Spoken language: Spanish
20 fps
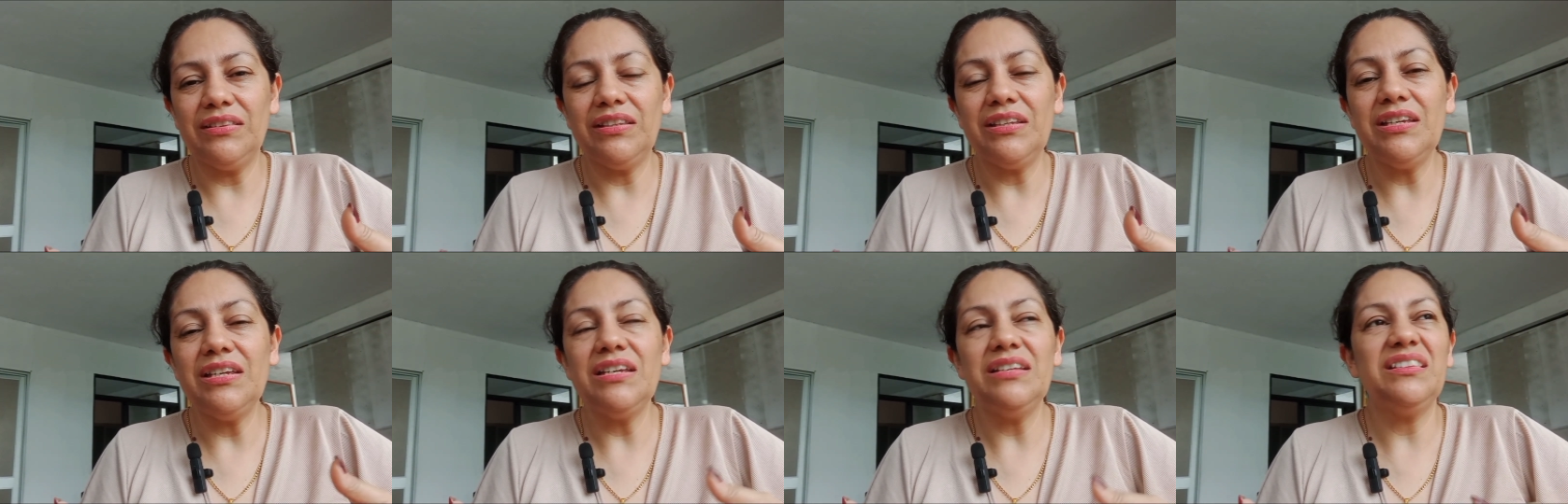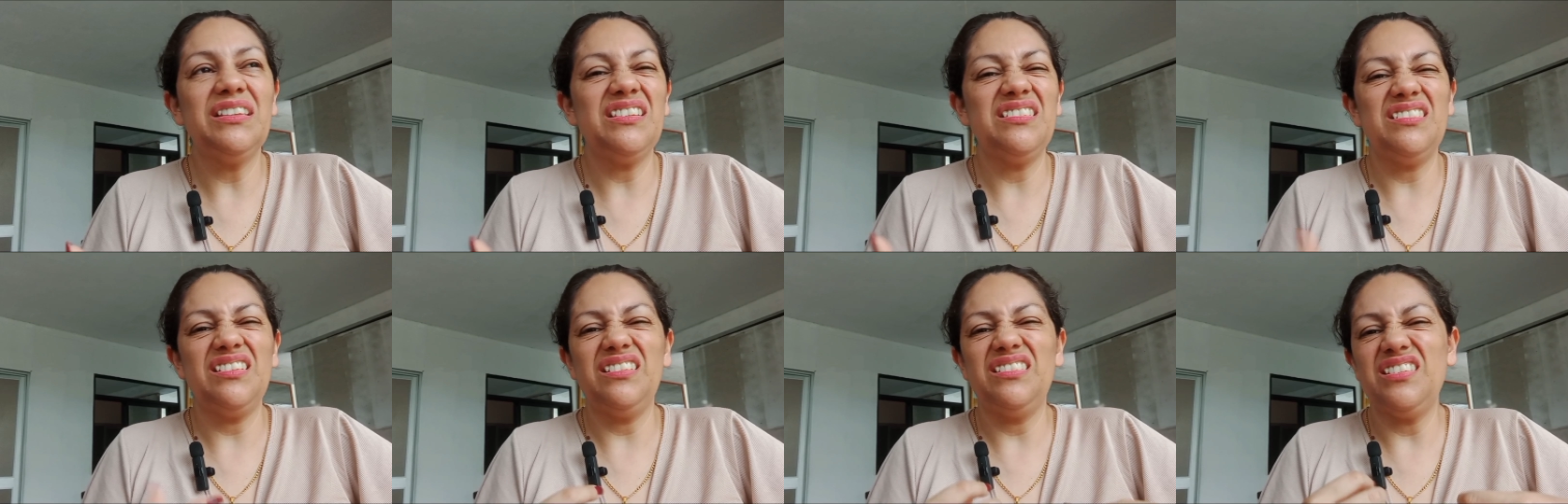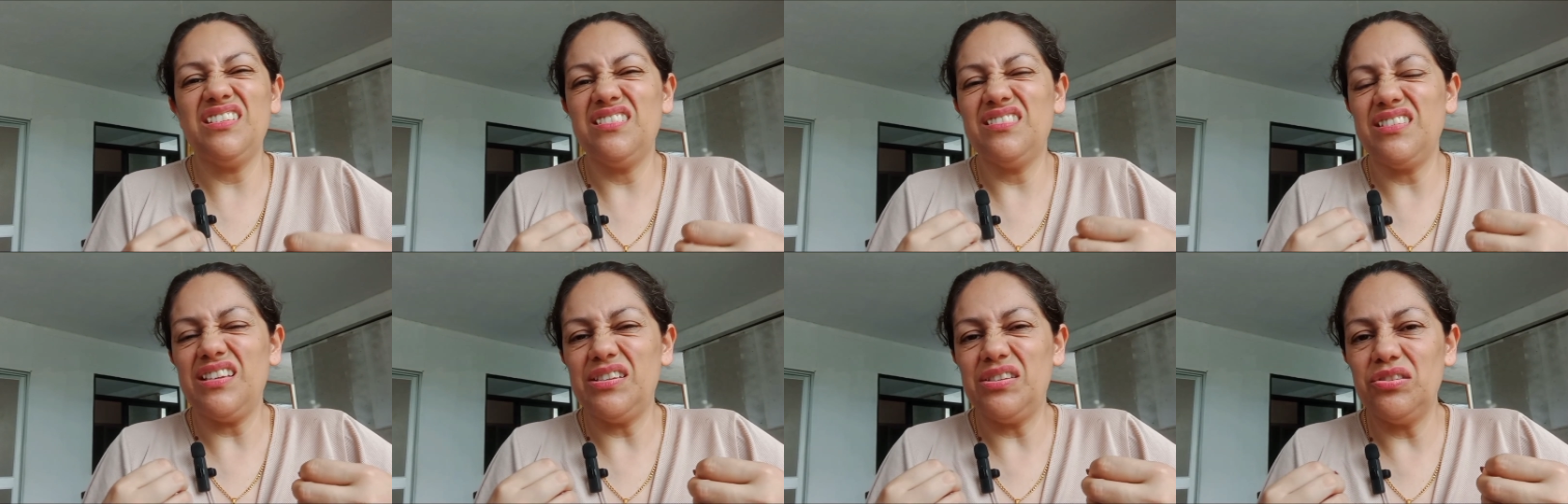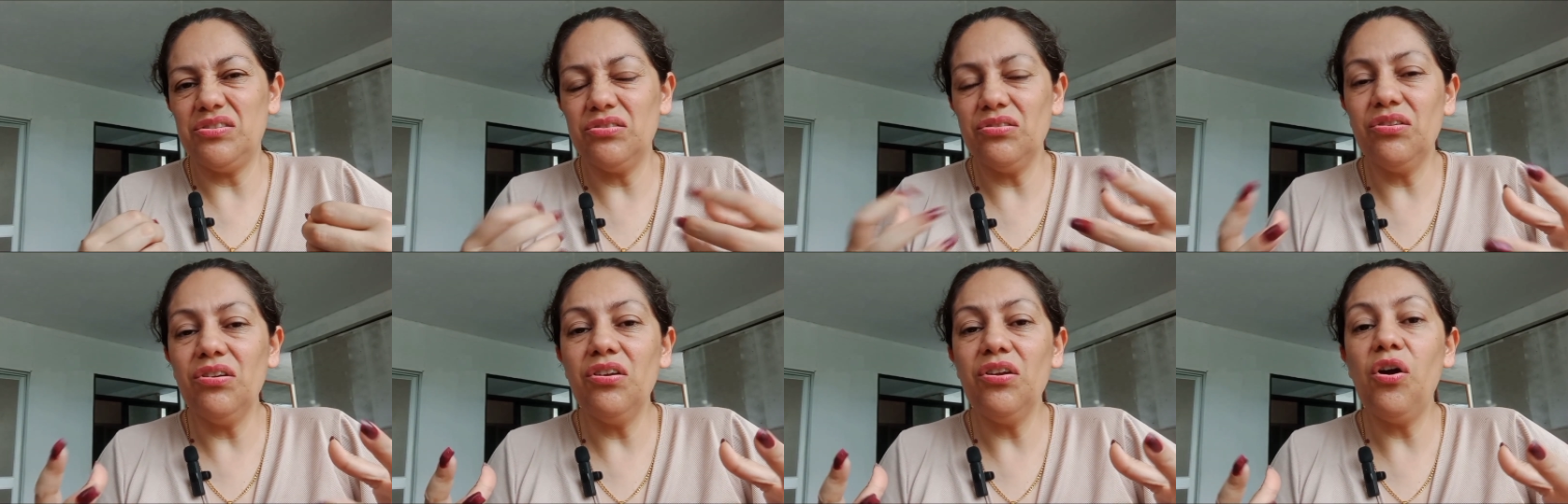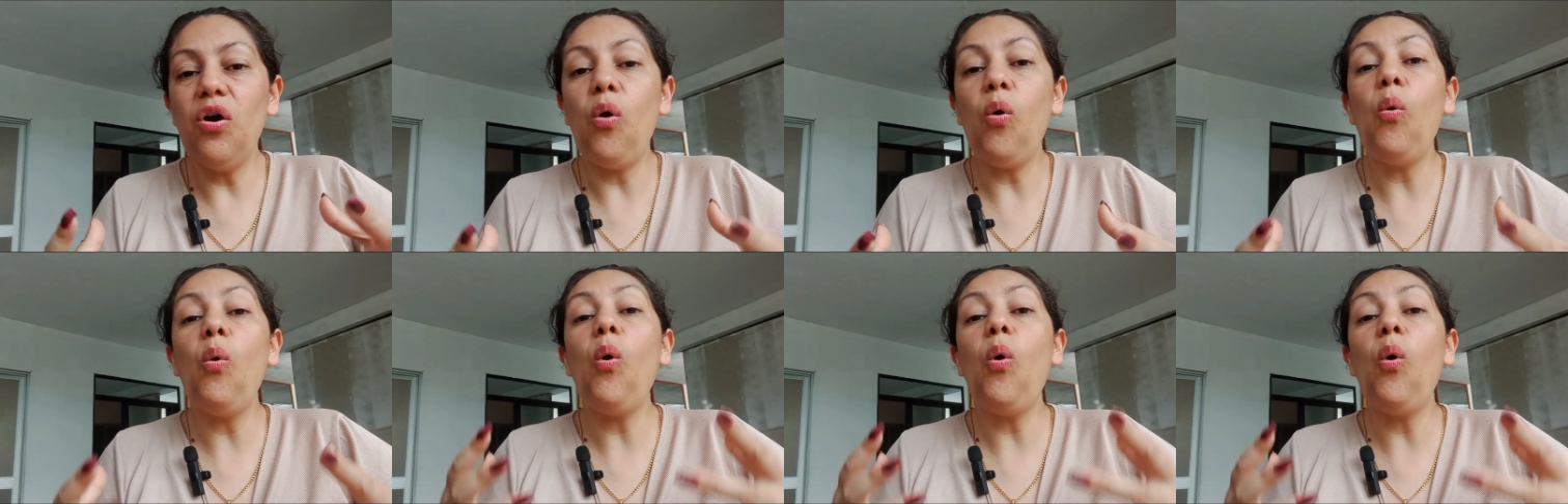ti y te sientes tan solo